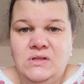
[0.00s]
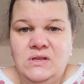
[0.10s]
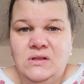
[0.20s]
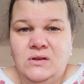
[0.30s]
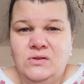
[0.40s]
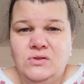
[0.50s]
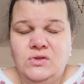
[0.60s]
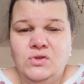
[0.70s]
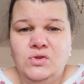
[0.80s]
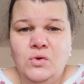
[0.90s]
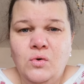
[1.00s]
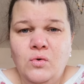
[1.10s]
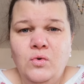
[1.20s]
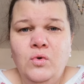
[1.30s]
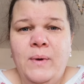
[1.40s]
hat sich dann
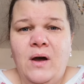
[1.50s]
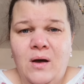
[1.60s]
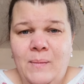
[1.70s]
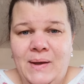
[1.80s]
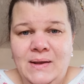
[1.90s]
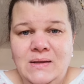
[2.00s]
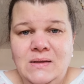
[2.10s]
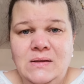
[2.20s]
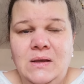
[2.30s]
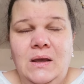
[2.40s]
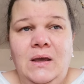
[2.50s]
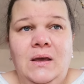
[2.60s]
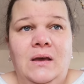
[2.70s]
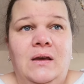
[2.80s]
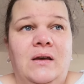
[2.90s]
so überarbeitet,
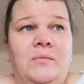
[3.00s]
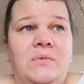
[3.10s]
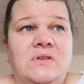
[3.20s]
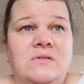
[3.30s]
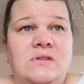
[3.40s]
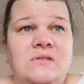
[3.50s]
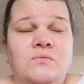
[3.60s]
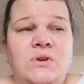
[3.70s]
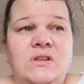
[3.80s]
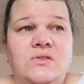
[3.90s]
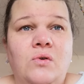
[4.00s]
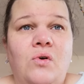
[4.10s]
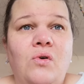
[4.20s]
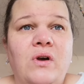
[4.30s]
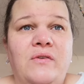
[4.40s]
ähm, das, das wurde
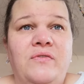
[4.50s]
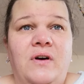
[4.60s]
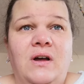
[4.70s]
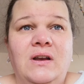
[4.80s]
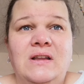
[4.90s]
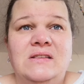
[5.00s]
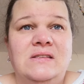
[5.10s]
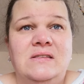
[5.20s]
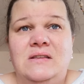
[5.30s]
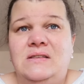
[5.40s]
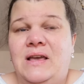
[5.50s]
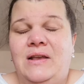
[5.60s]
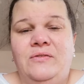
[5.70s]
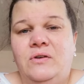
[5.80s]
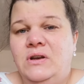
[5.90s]
so hochgefahren, dass das
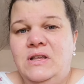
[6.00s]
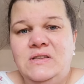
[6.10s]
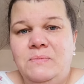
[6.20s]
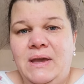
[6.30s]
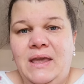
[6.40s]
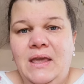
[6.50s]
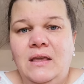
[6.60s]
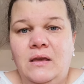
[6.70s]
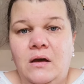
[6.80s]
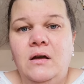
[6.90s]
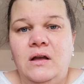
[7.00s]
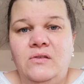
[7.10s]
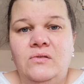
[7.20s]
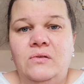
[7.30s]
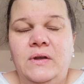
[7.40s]
einfach nichts mehr ging, ja.
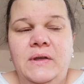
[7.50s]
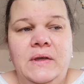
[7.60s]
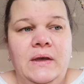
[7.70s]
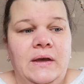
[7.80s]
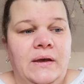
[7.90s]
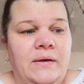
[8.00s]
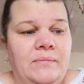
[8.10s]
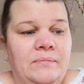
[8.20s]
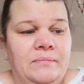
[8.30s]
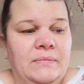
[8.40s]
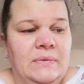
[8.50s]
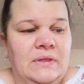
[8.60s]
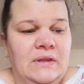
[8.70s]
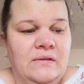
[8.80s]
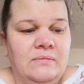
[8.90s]
Also ähm,
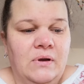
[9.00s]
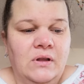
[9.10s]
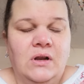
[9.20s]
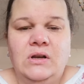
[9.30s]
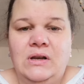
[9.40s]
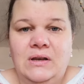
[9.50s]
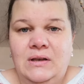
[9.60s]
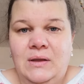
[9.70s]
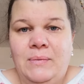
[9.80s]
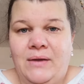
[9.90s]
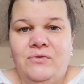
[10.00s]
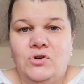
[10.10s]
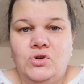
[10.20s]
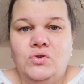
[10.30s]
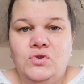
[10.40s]
das war dann dem
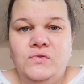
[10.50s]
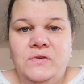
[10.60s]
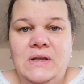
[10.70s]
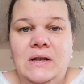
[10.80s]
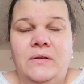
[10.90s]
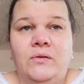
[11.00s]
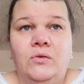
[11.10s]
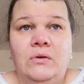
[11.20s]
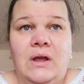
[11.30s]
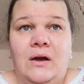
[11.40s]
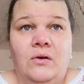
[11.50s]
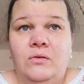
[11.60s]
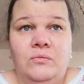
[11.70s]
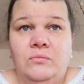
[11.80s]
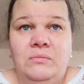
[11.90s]
einfach schon zu viel und auch
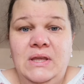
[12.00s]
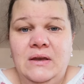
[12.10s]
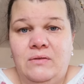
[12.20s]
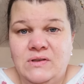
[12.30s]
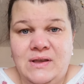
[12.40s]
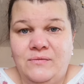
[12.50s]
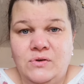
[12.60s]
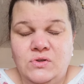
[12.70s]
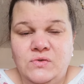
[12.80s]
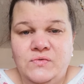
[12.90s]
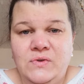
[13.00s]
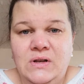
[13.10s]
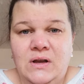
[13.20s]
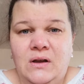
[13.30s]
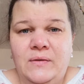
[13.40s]
mir war es einfach zu
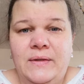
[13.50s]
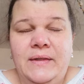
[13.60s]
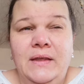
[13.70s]
viel, ja.